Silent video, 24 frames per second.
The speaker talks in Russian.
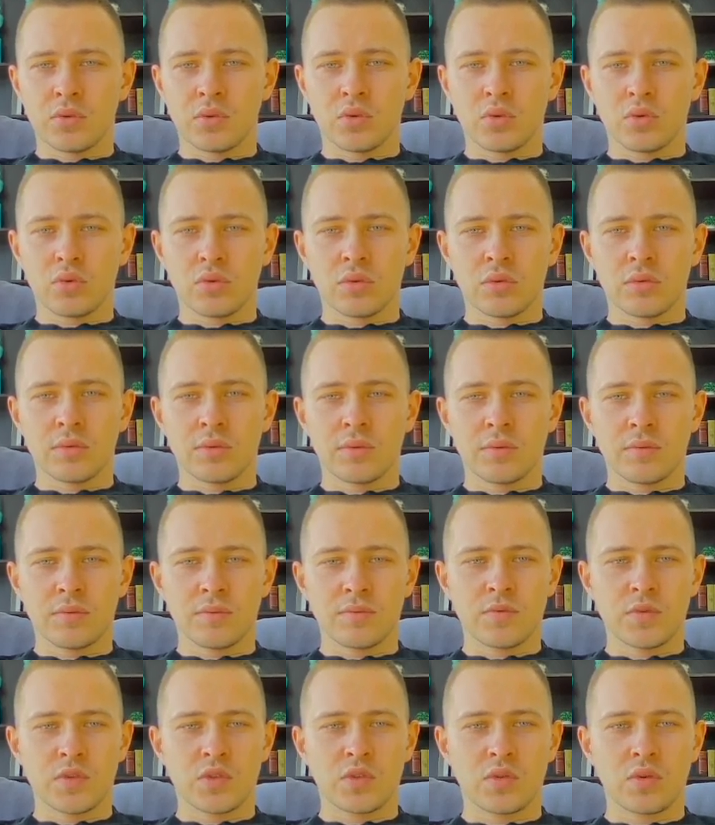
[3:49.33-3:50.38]
тут
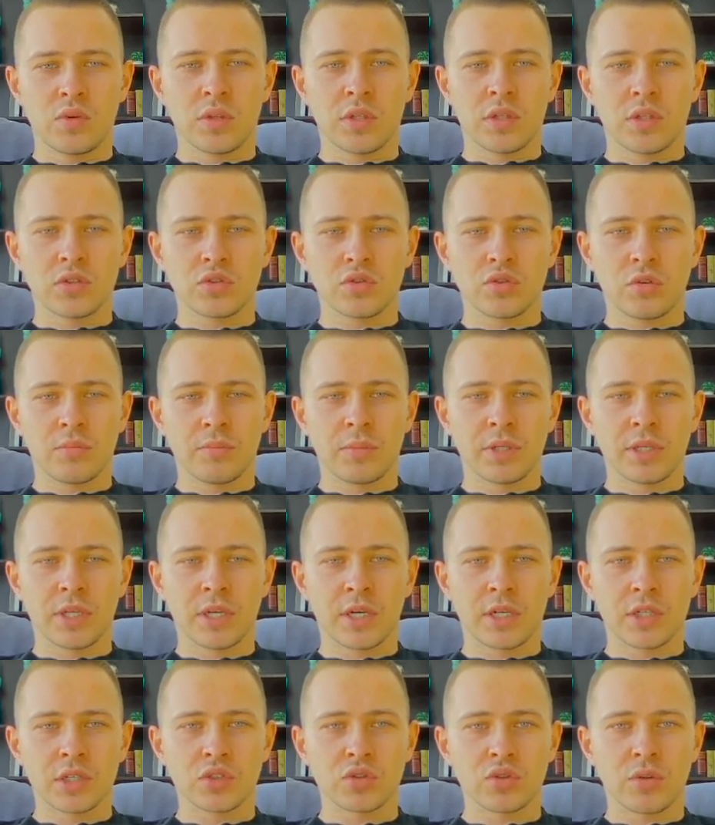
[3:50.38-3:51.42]
все должно быть
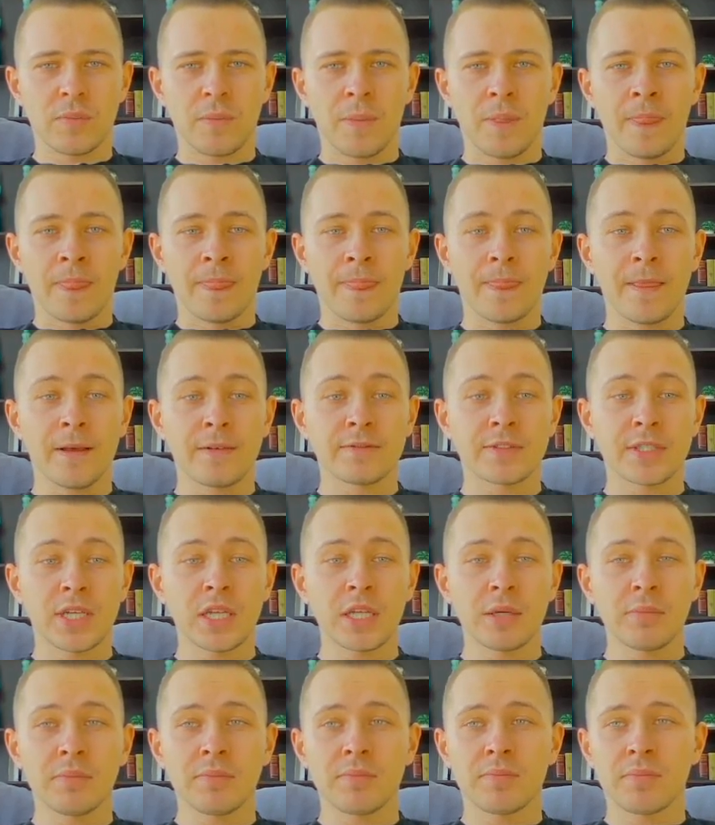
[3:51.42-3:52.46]
хорошо. Да, в
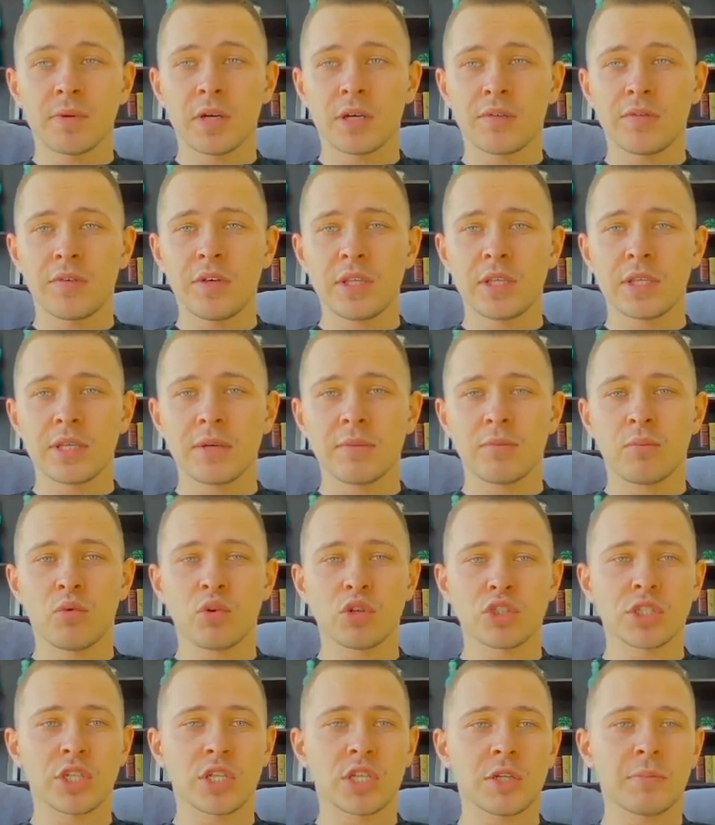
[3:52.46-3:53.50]
целом, как видите,
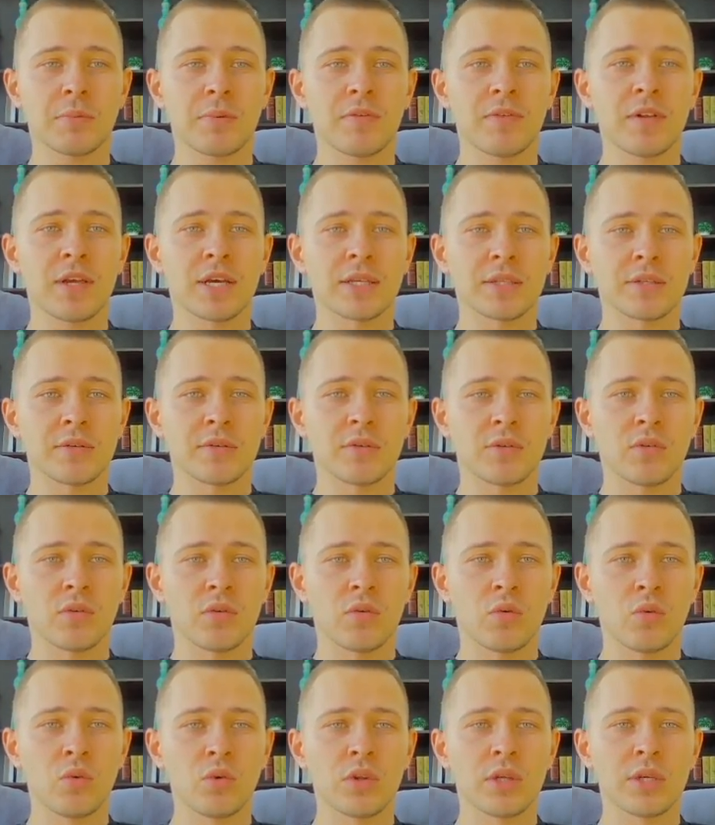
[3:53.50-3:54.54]
можно добавлять
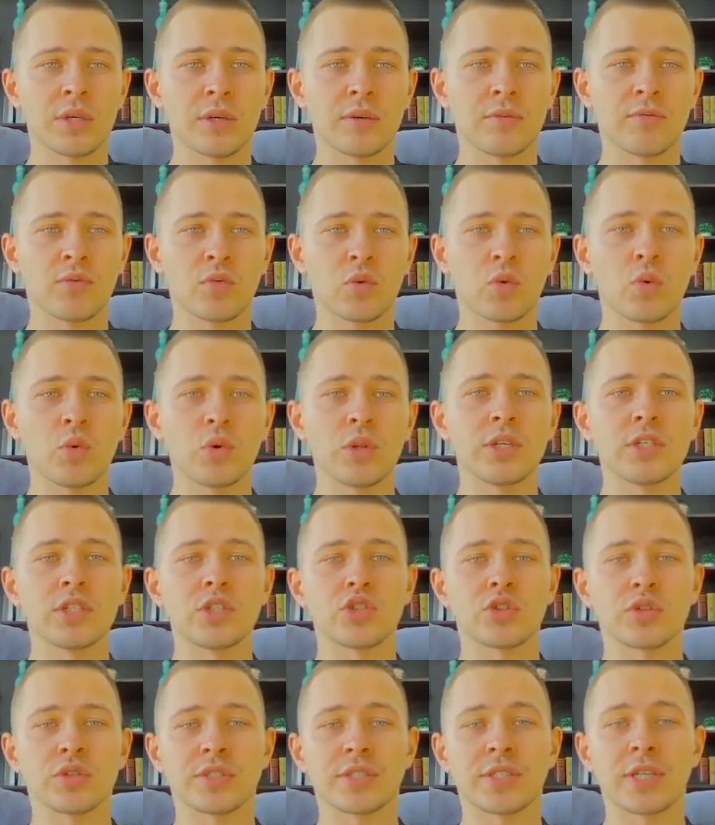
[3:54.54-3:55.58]
Ули, в Ули
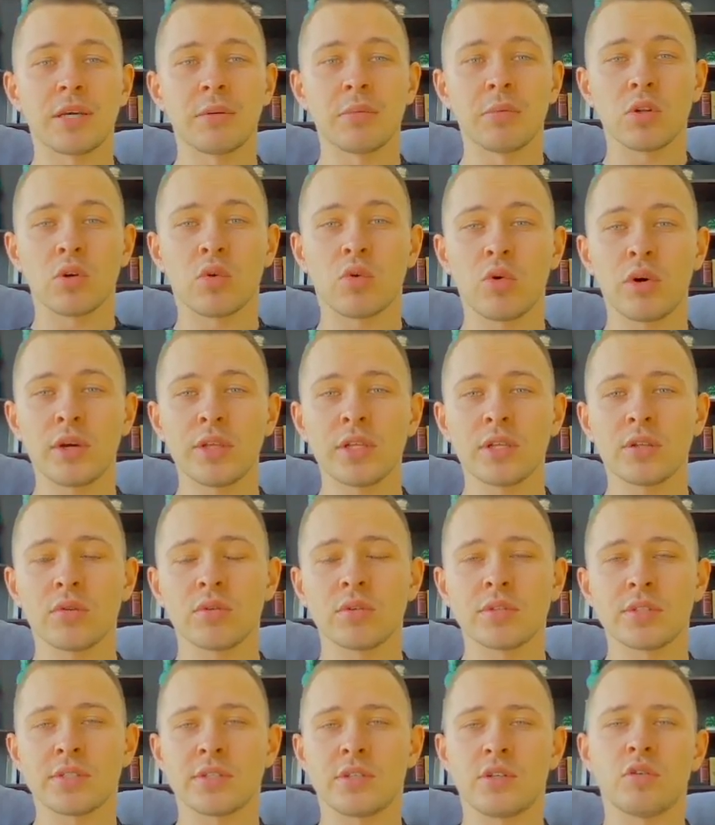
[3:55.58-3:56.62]
еще стейблкоины, то
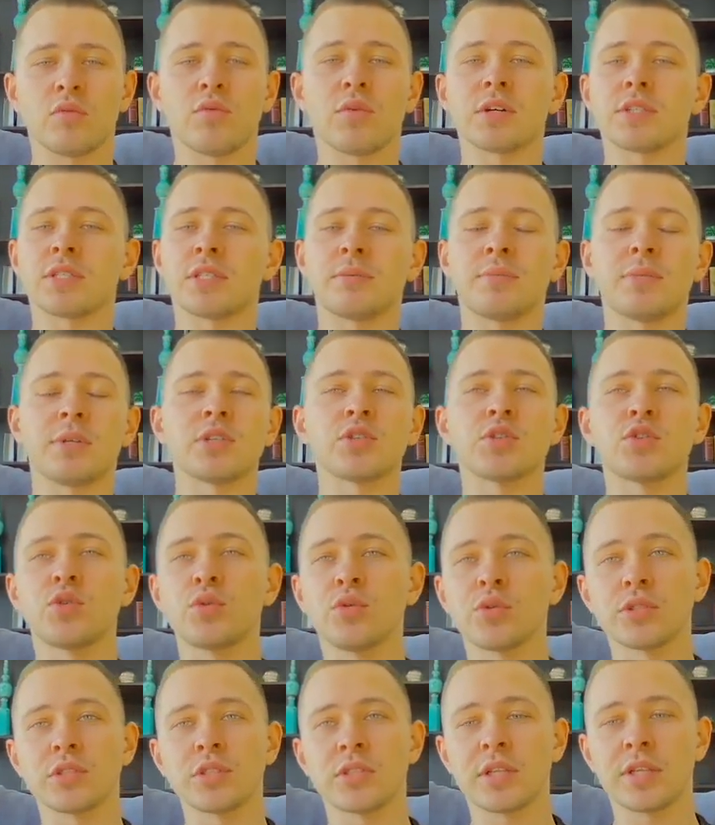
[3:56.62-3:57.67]
есть если у вас там есть
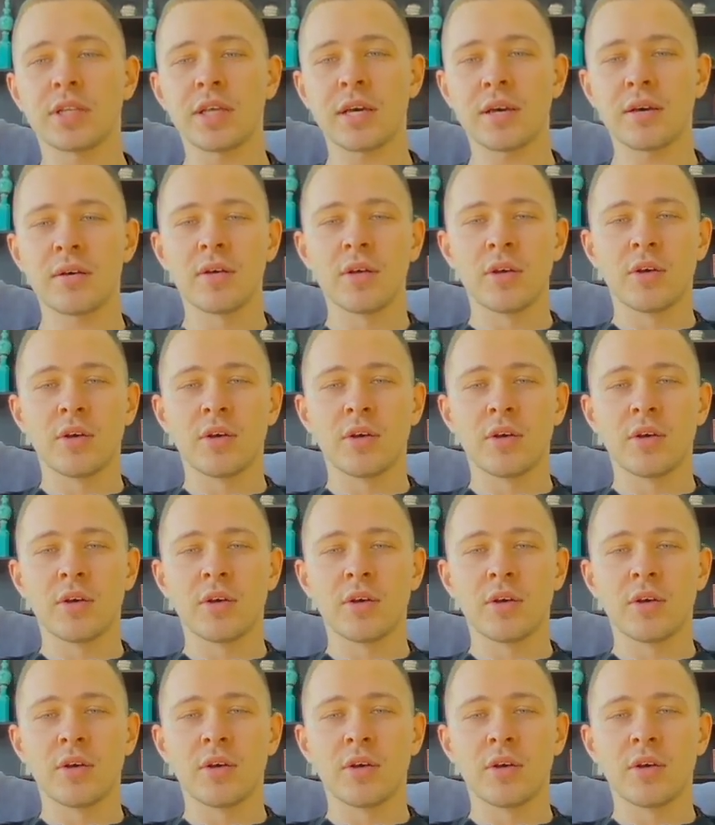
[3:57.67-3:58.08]
USDT,